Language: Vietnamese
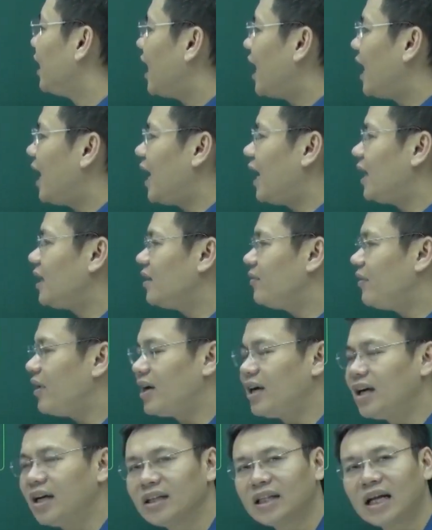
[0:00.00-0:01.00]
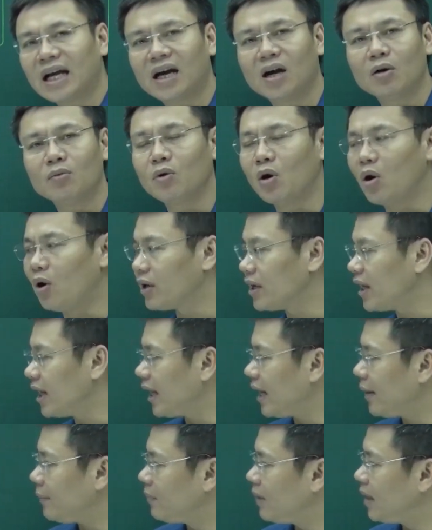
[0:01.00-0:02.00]
à như vậy người ta không hỏi
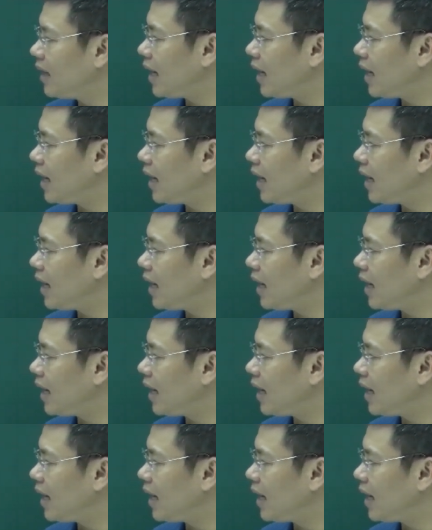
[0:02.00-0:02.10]
các em